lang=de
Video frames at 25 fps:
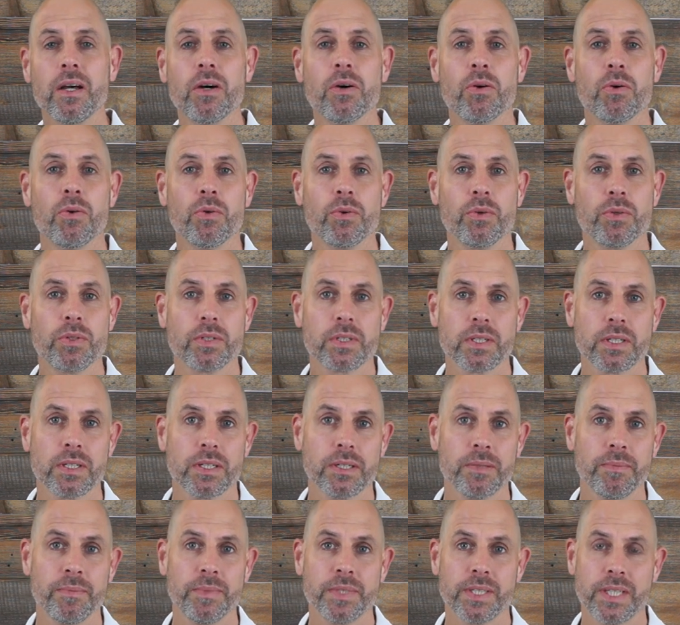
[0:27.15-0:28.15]
Und
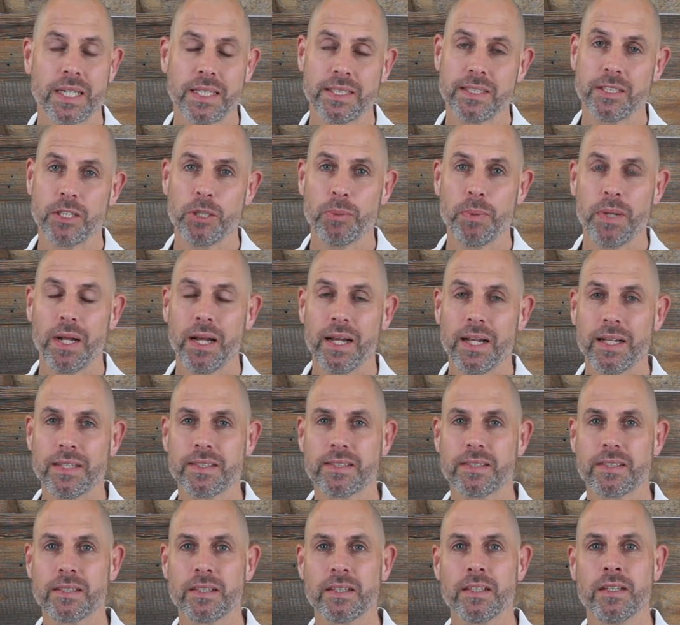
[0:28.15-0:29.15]
ähm, es hat sich über die
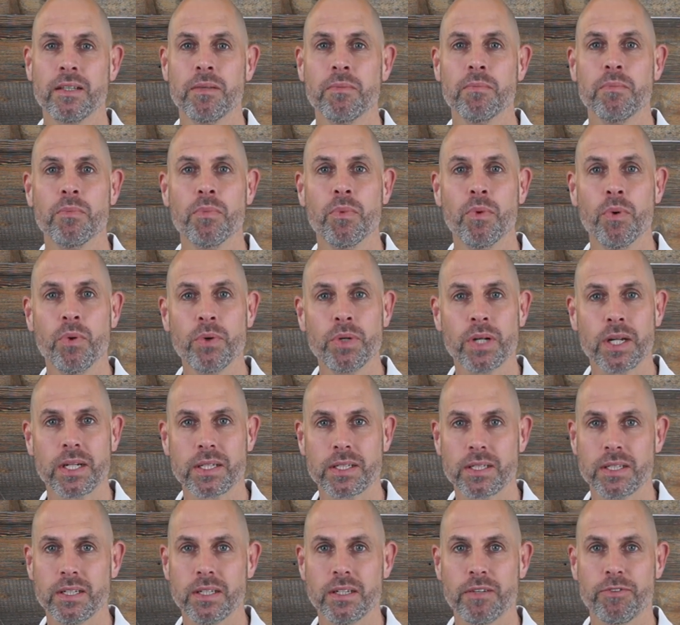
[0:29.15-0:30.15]
letzten
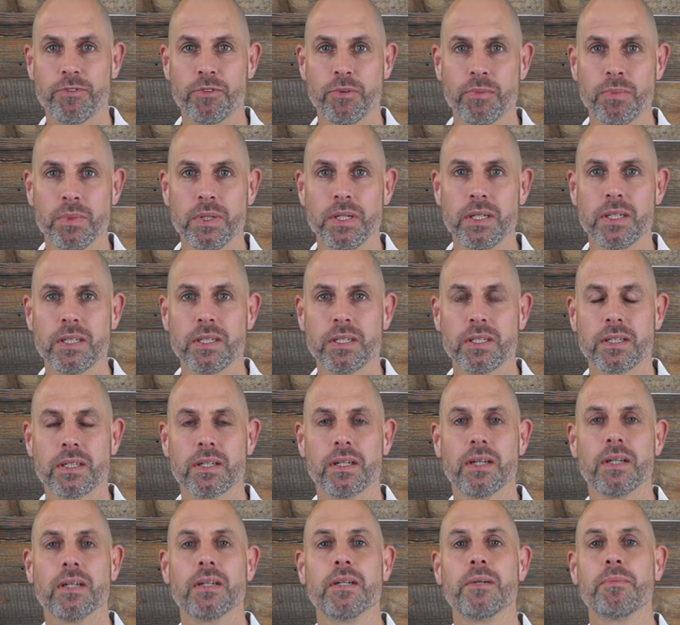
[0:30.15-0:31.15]
Monate für mich
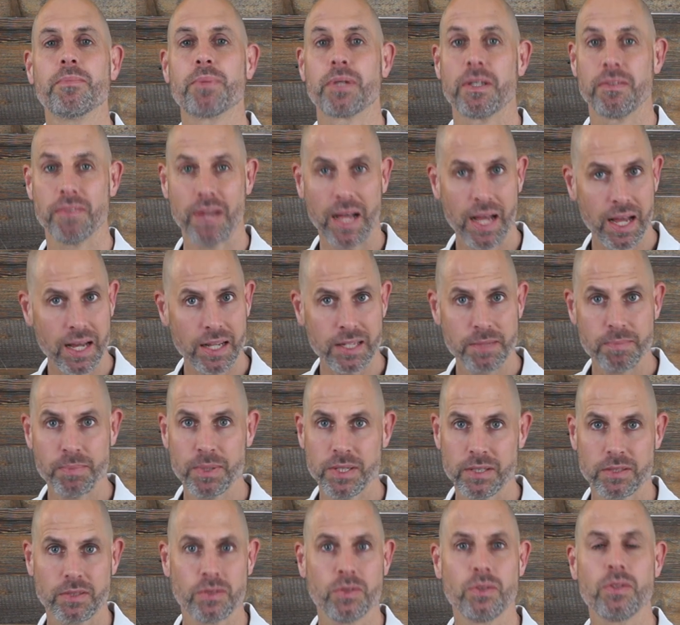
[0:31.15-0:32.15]
äh, privat,
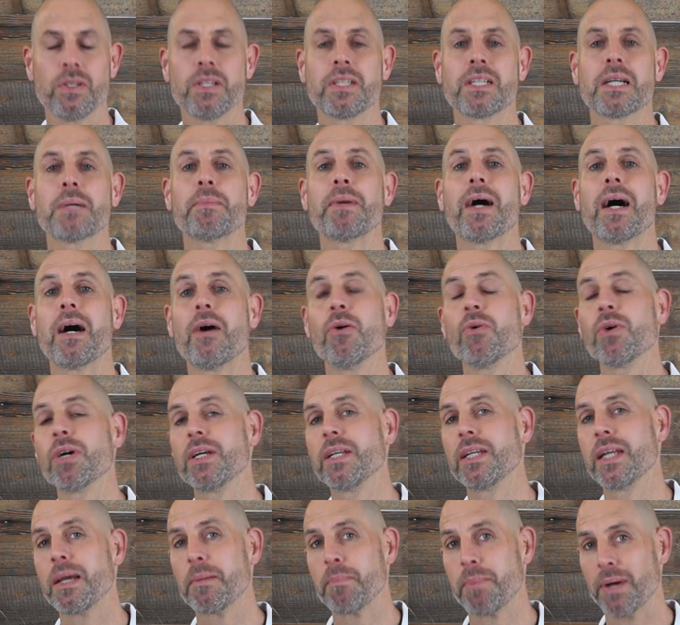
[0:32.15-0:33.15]
persönlich, aber auch
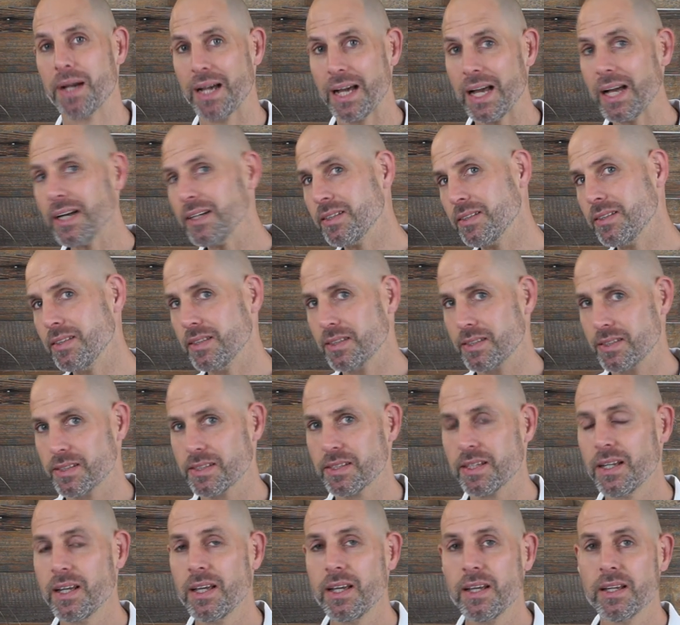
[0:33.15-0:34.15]
in der Praxis
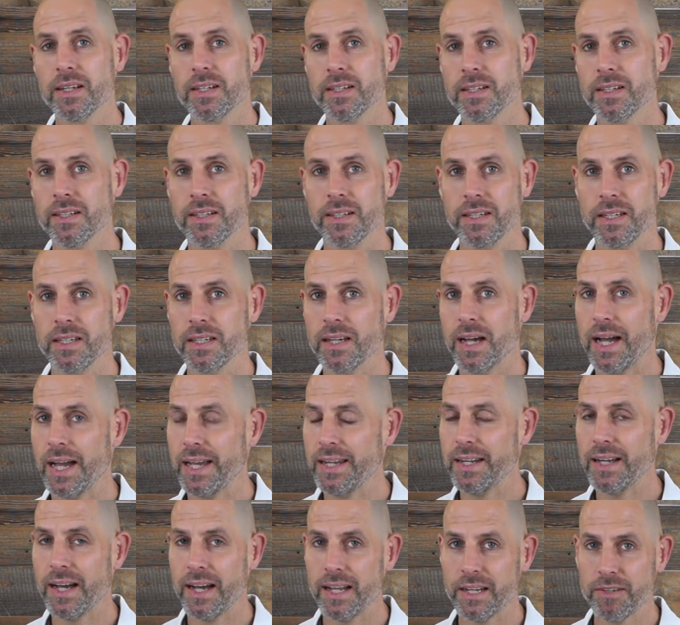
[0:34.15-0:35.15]
äh,
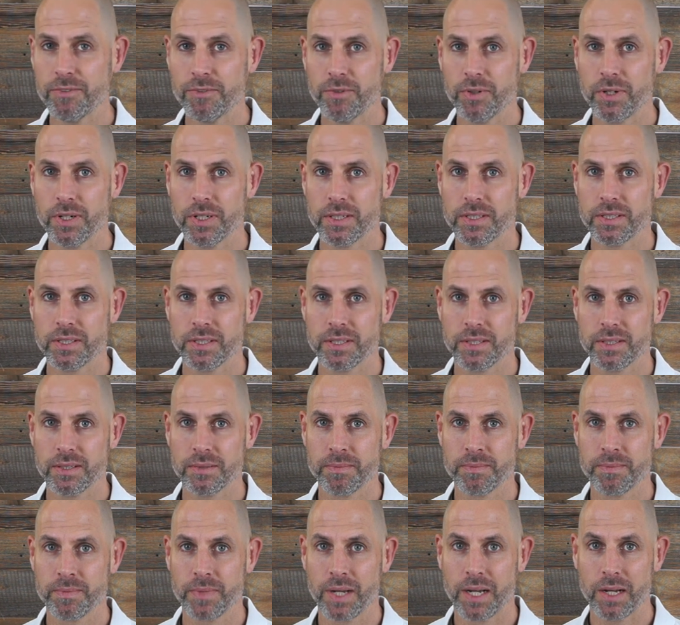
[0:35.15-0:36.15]
eine Antwort
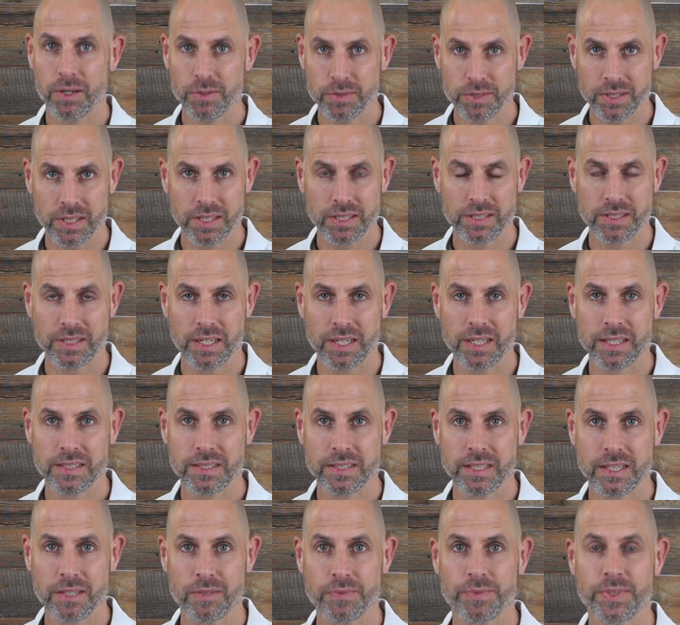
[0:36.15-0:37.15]
ähm,
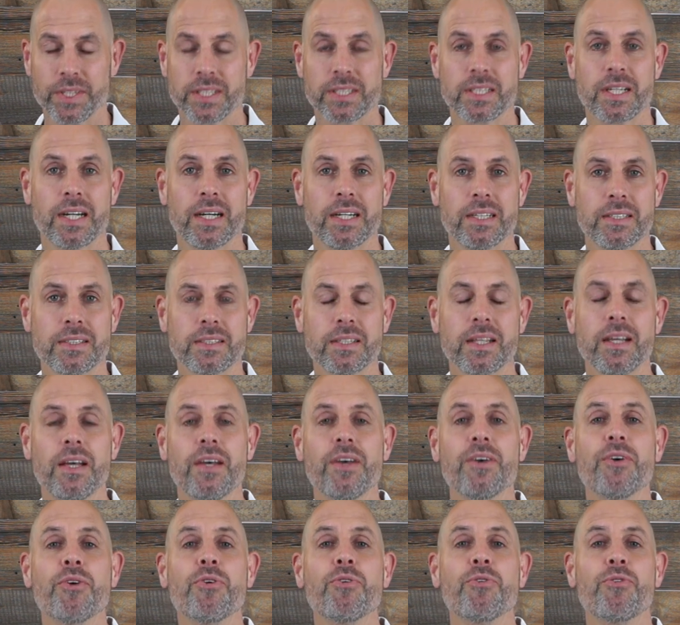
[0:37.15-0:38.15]
rauskristallisiert. Und das heißt
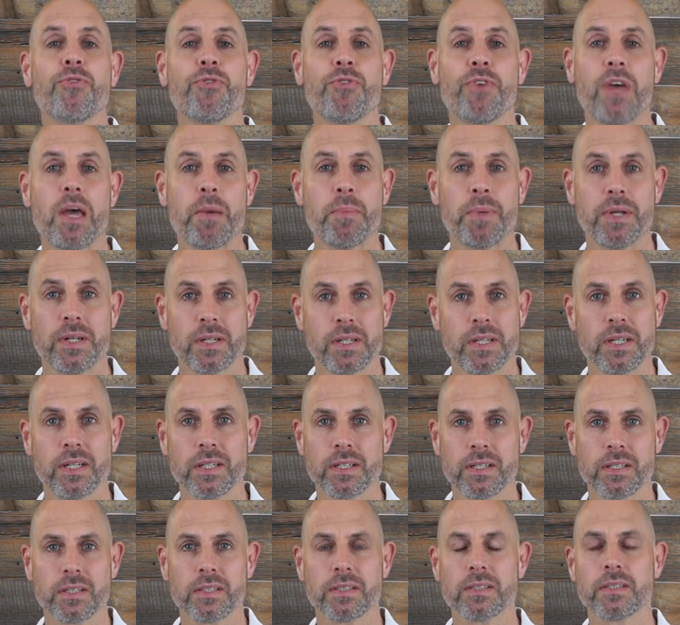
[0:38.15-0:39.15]

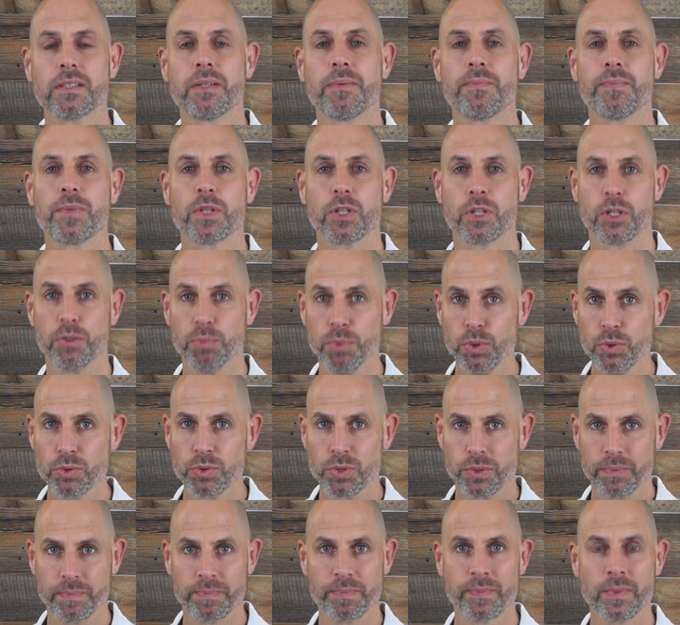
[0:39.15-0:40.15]
fermentiertes Gemüse.